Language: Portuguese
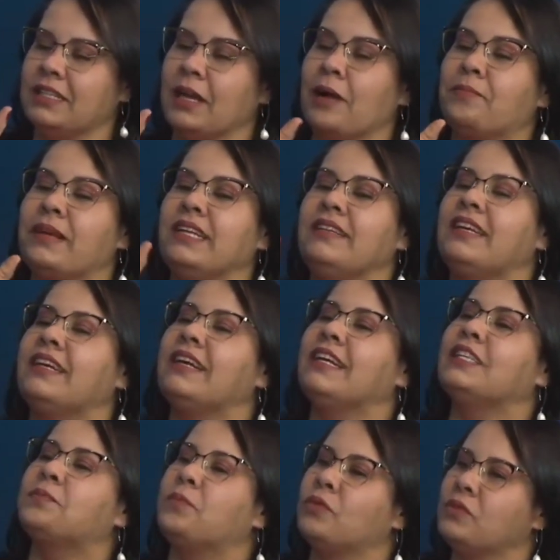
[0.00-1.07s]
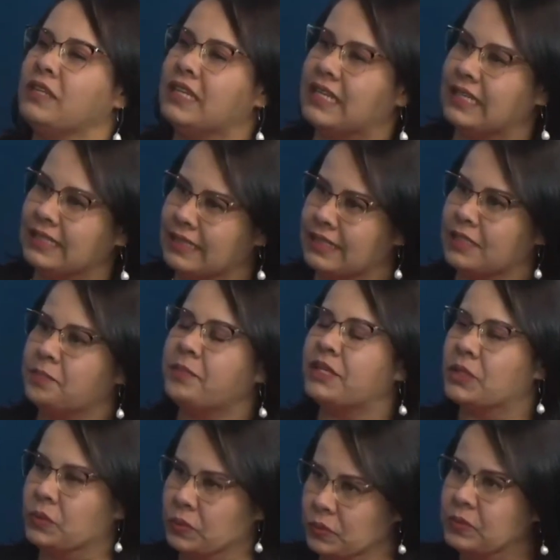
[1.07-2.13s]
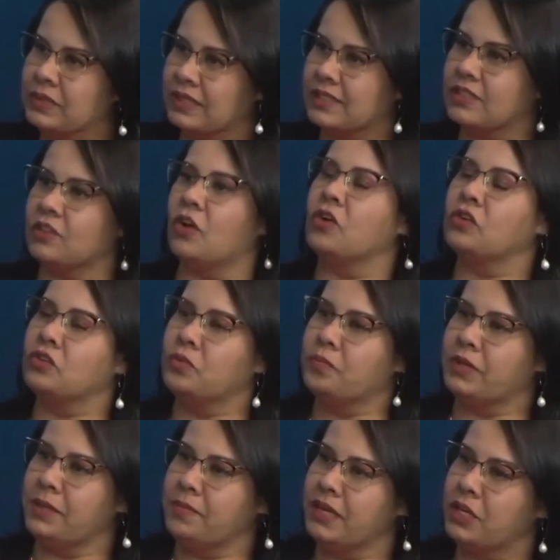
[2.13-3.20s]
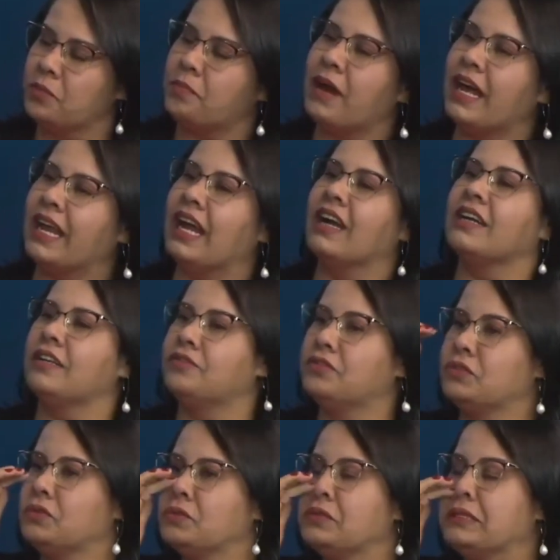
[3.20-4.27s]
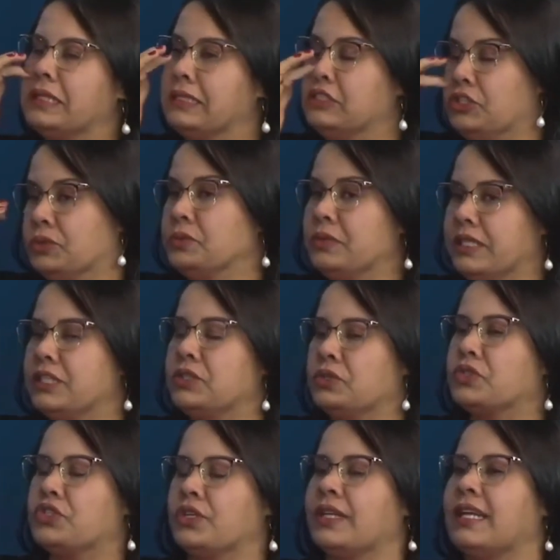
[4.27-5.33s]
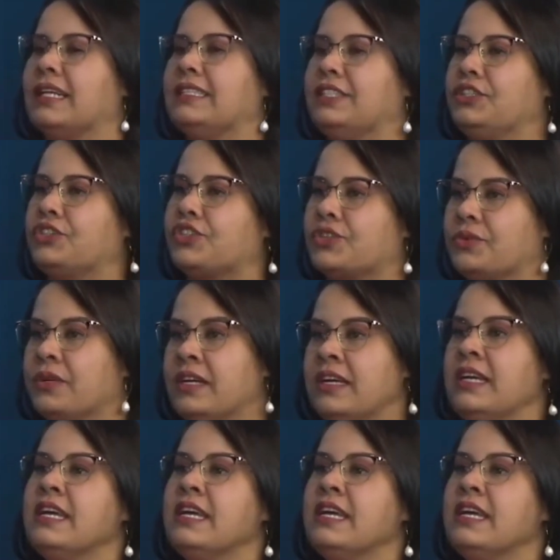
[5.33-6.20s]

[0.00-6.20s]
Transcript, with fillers: aprender a responder a estas perguntas logo no primeiro parágrafo de um, texto jornalístico